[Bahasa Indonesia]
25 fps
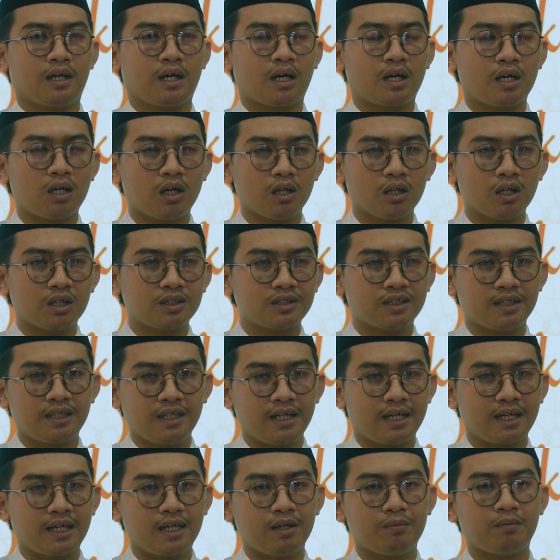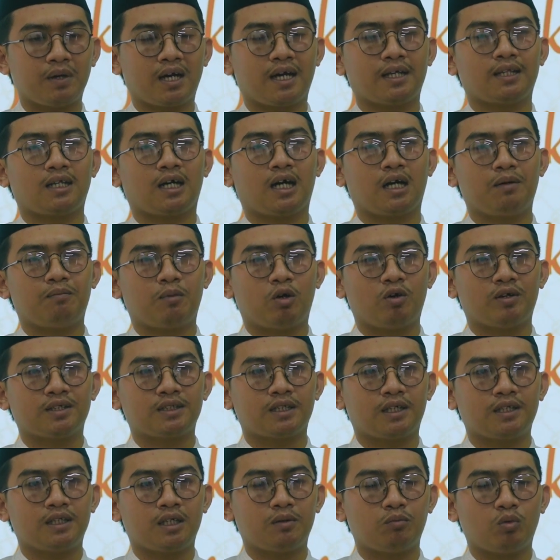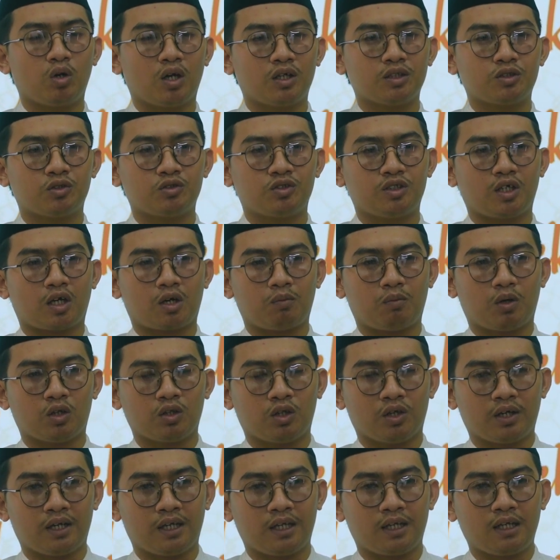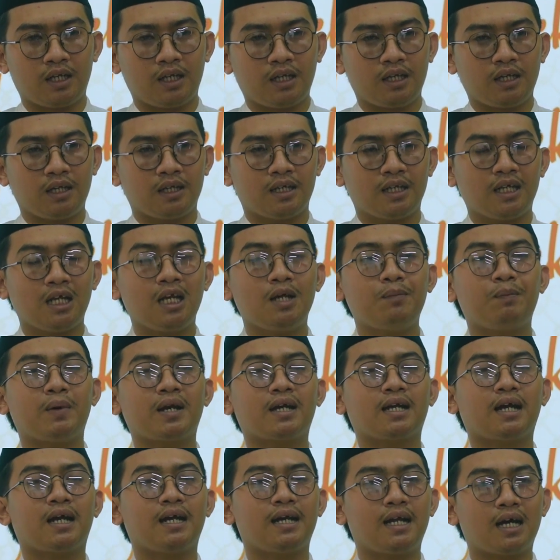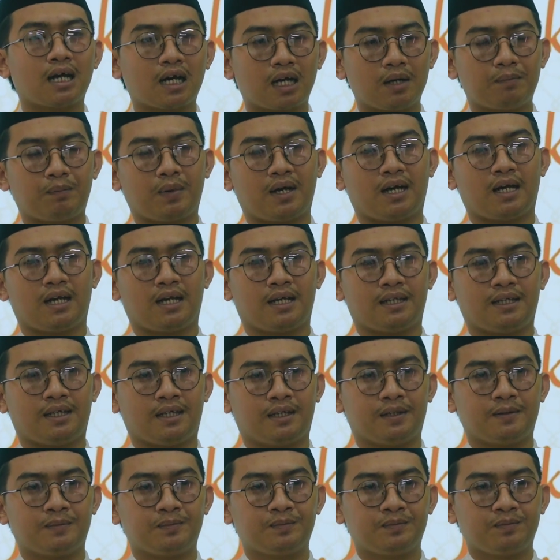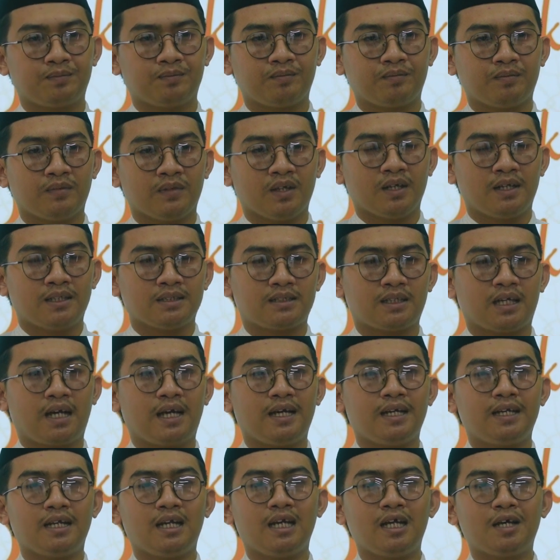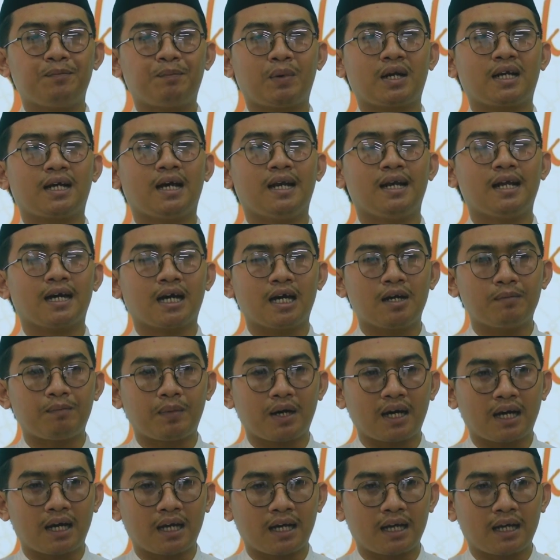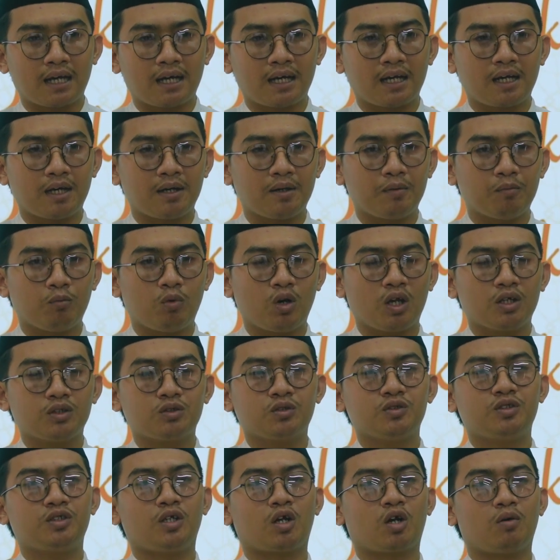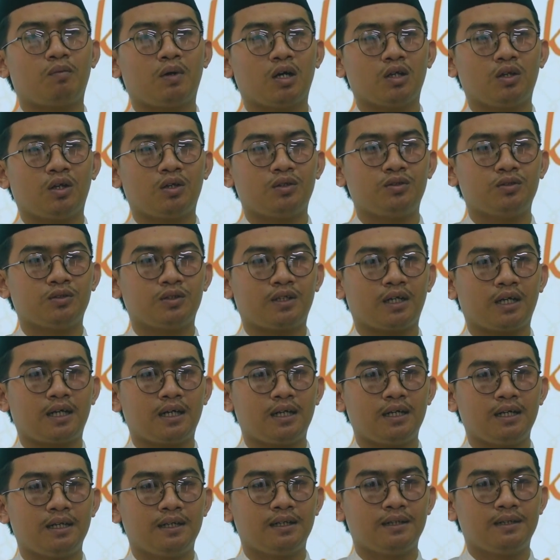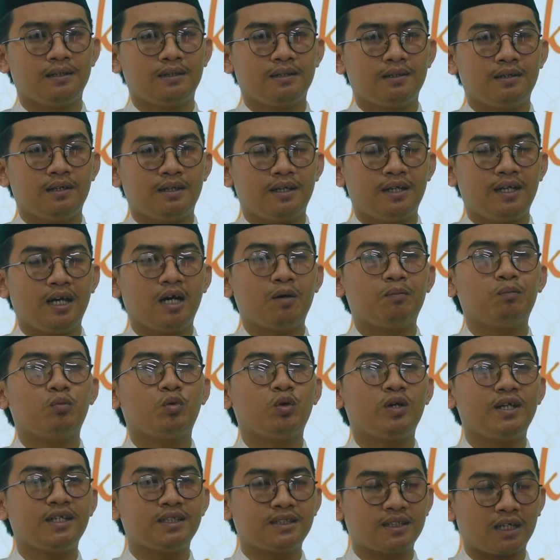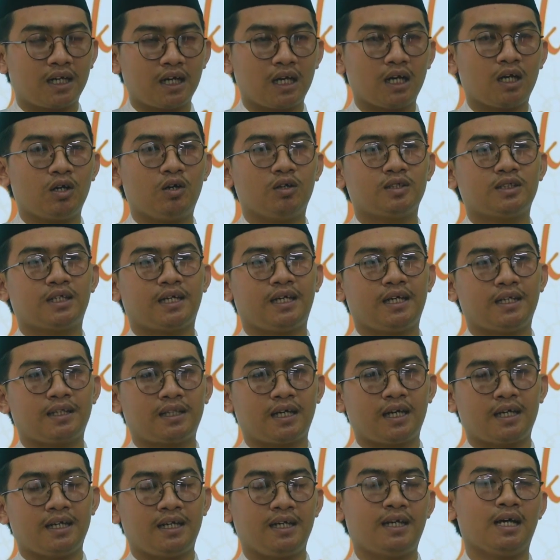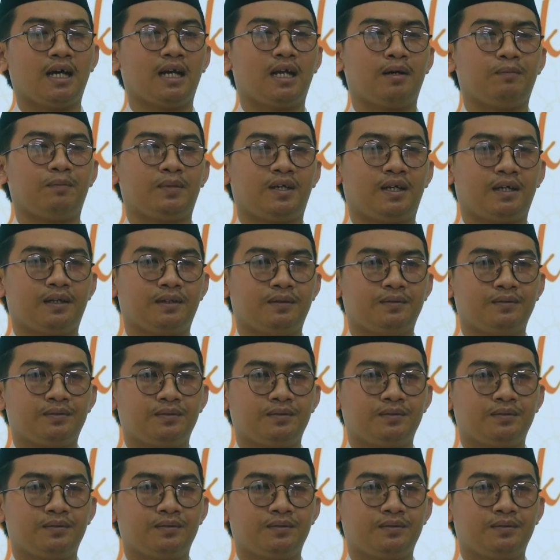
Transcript: Karena Allah sendiri mengatakan bahwasannya bulan suci Ramadan ini dilipat gandakan pahalanya. Selain dilipat gandakan pahala, bulan suci Ramadan juga diampuni segala dosa kita di dalamnya.